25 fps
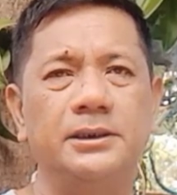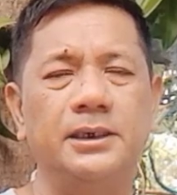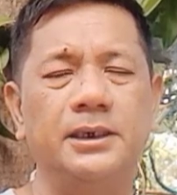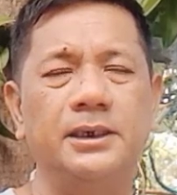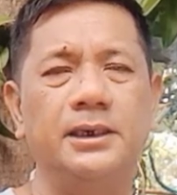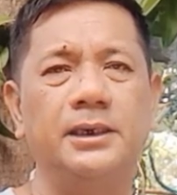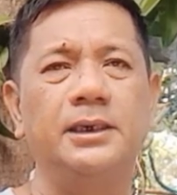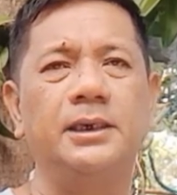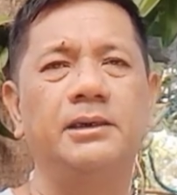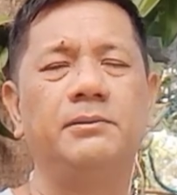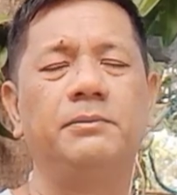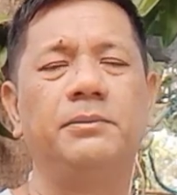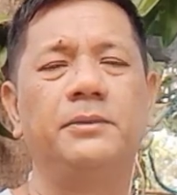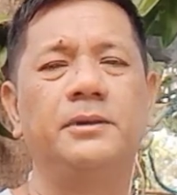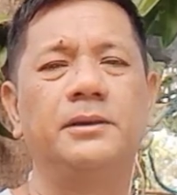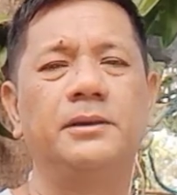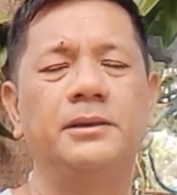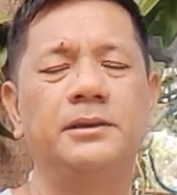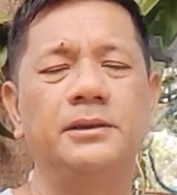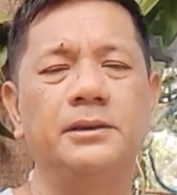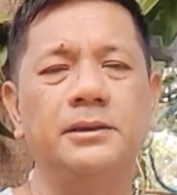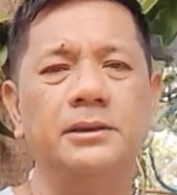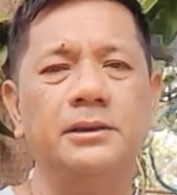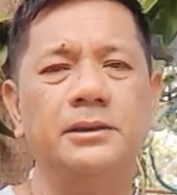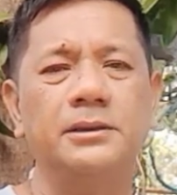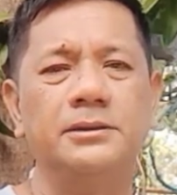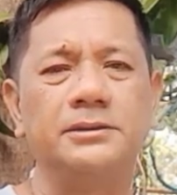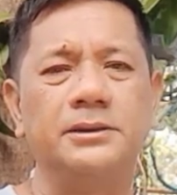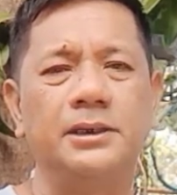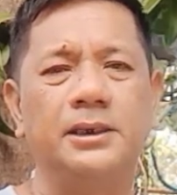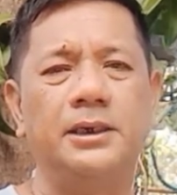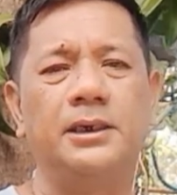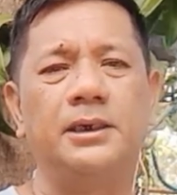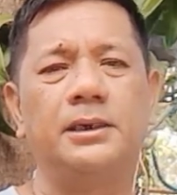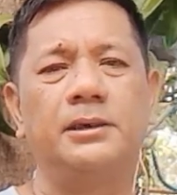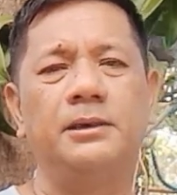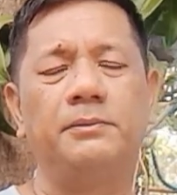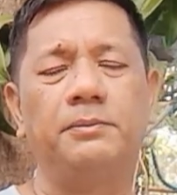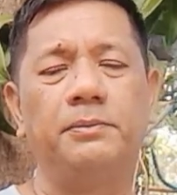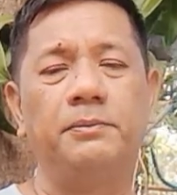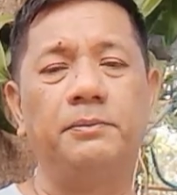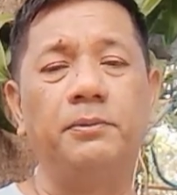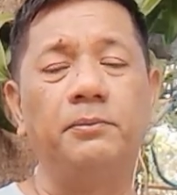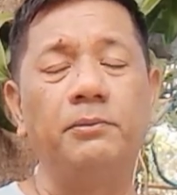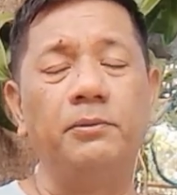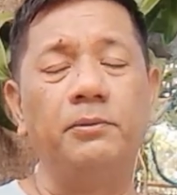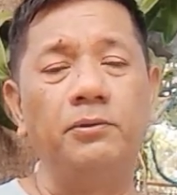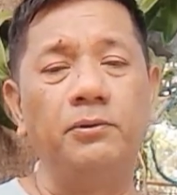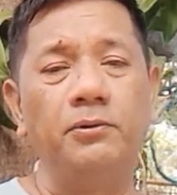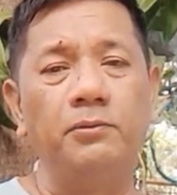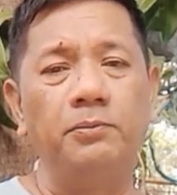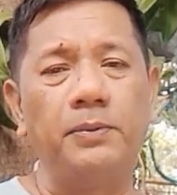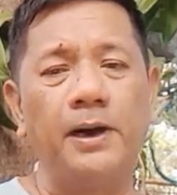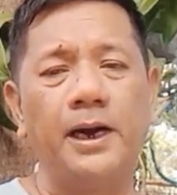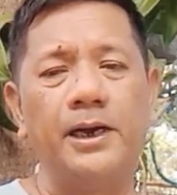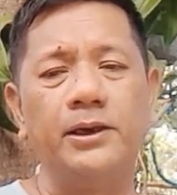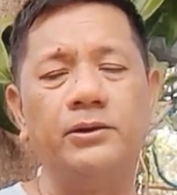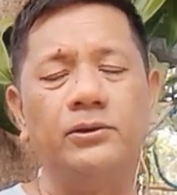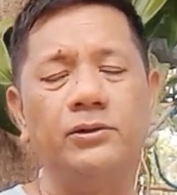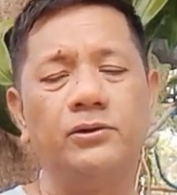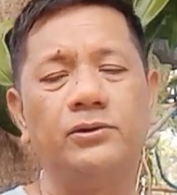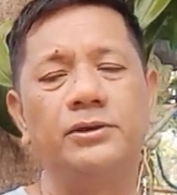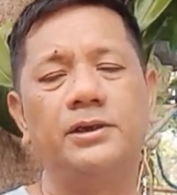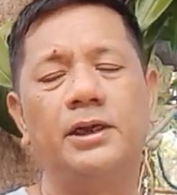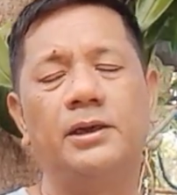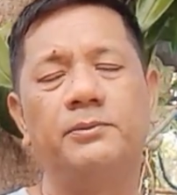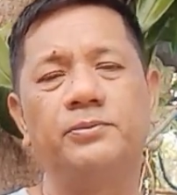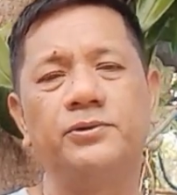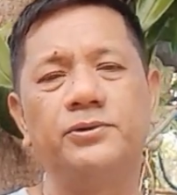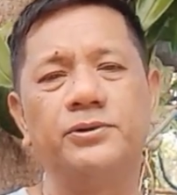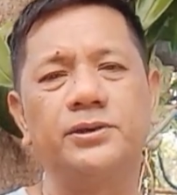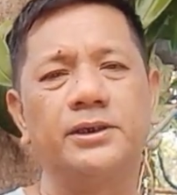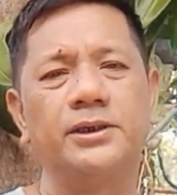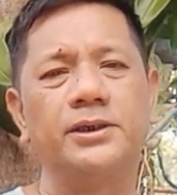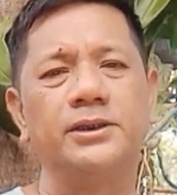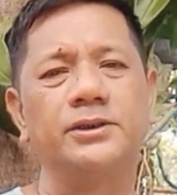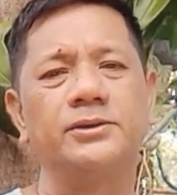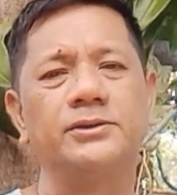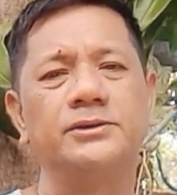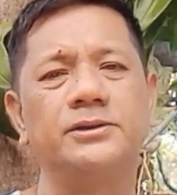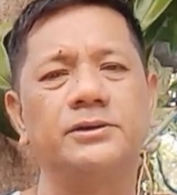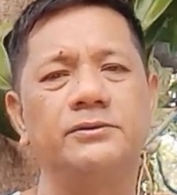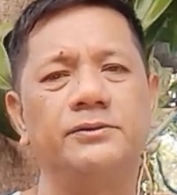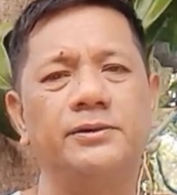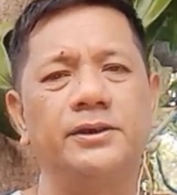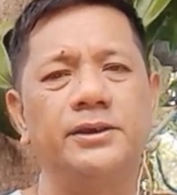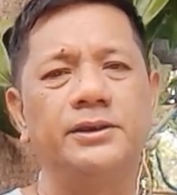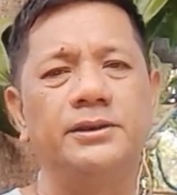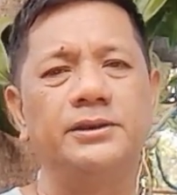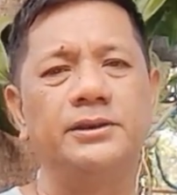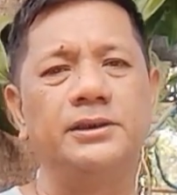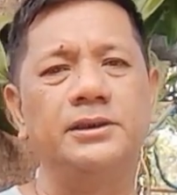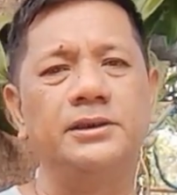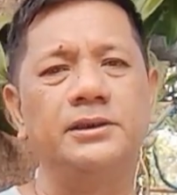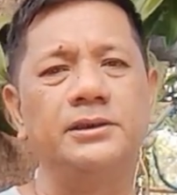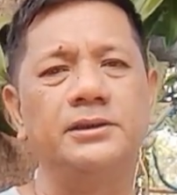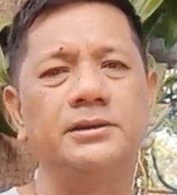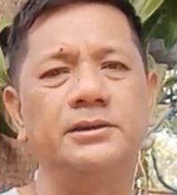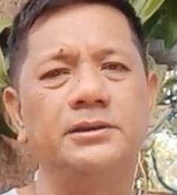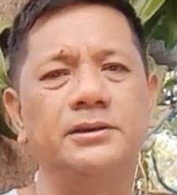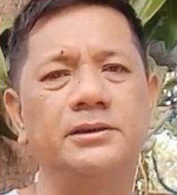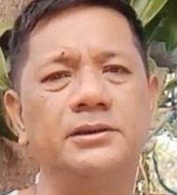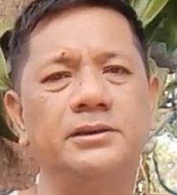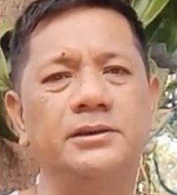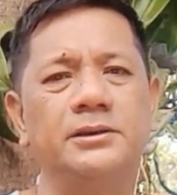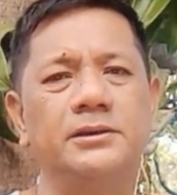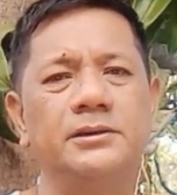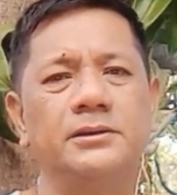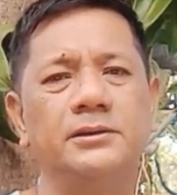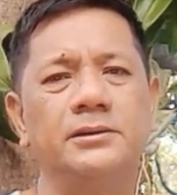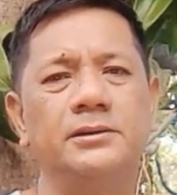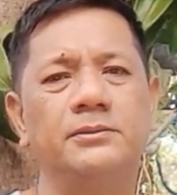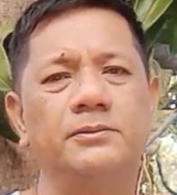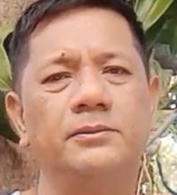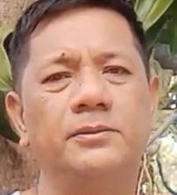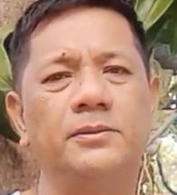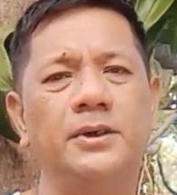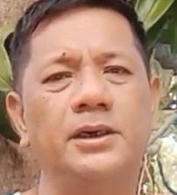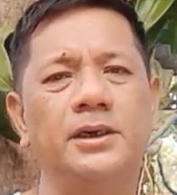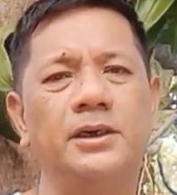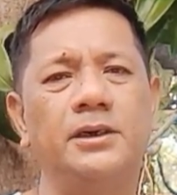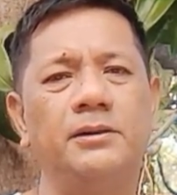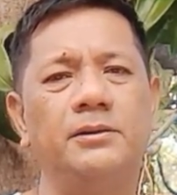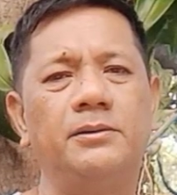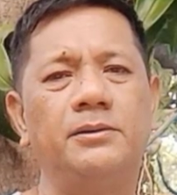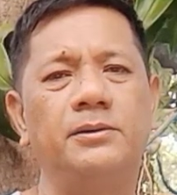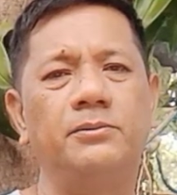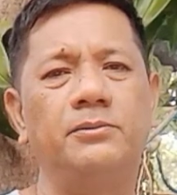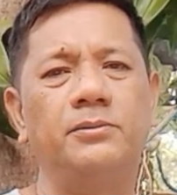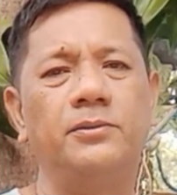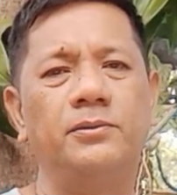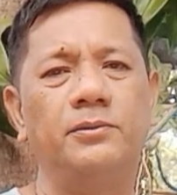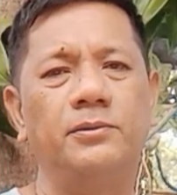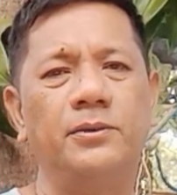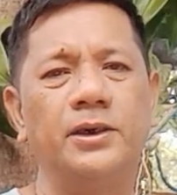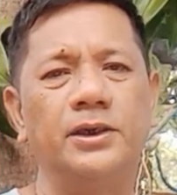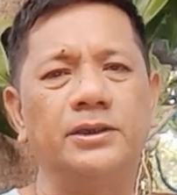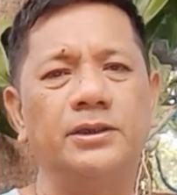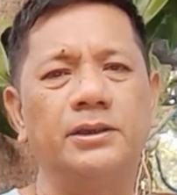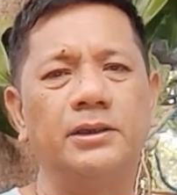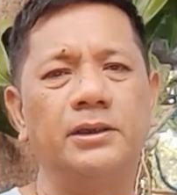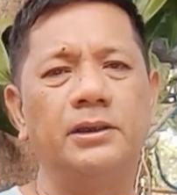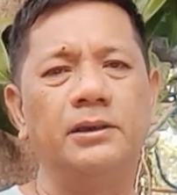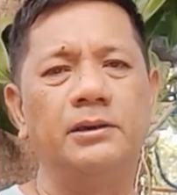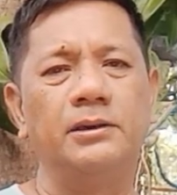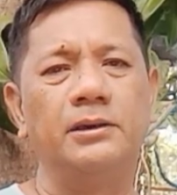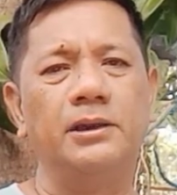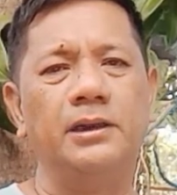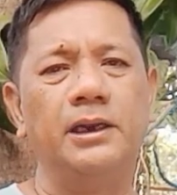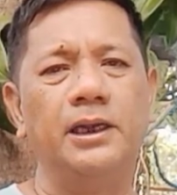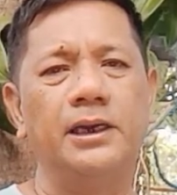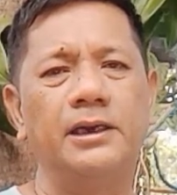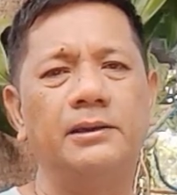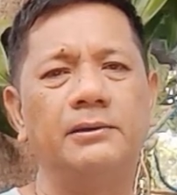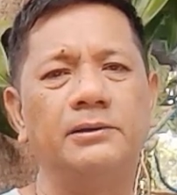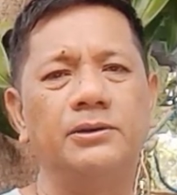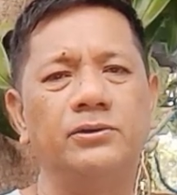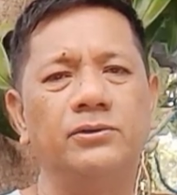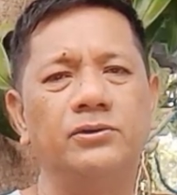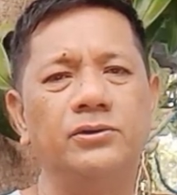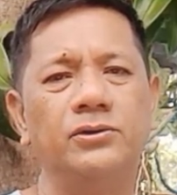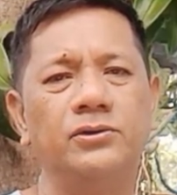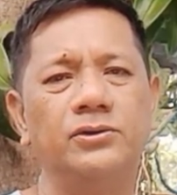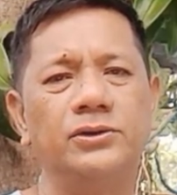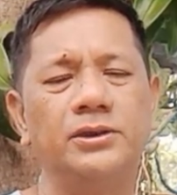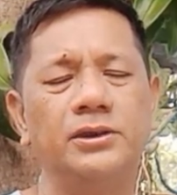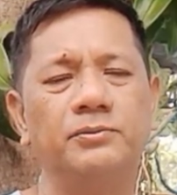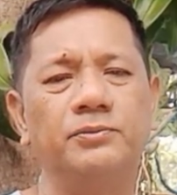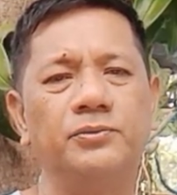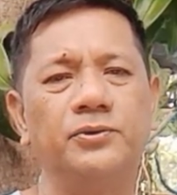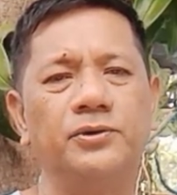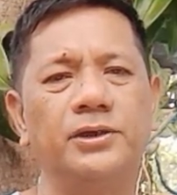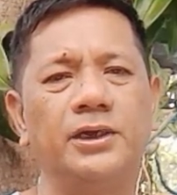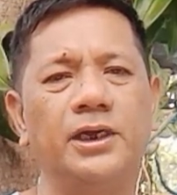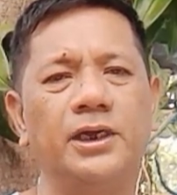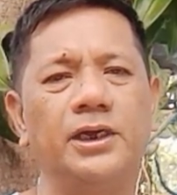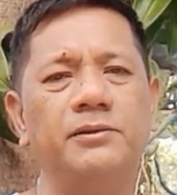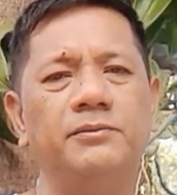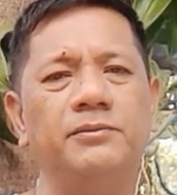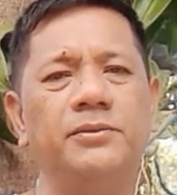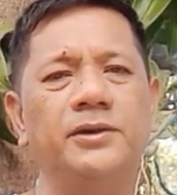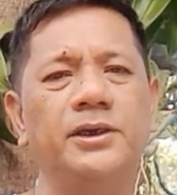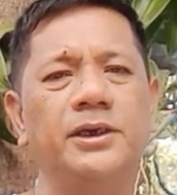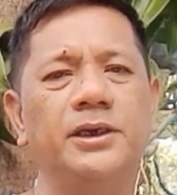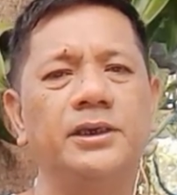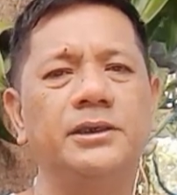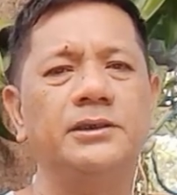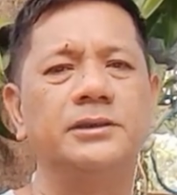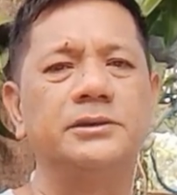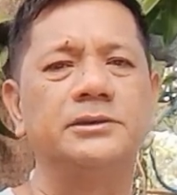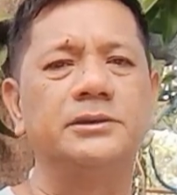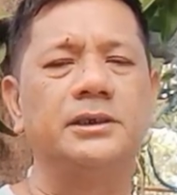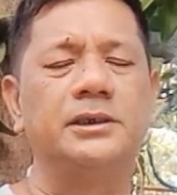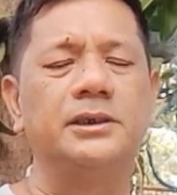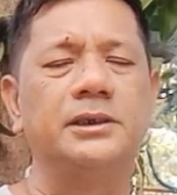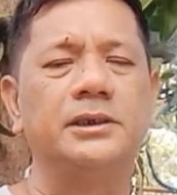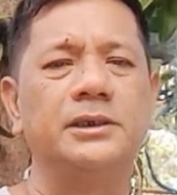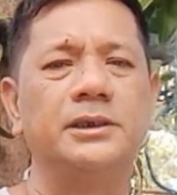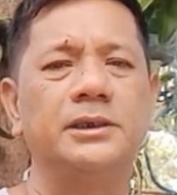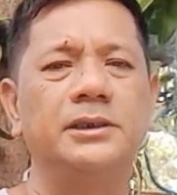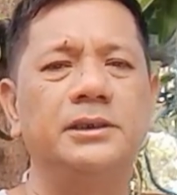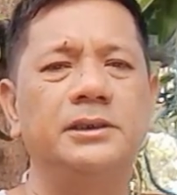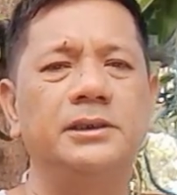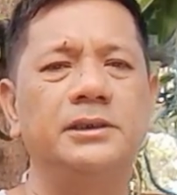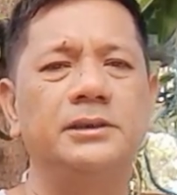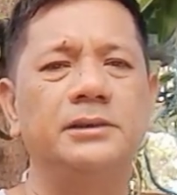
akin sa paano ako napunta rito sa YT mga, mga laking tulong din po na ibigay nyo sa akin.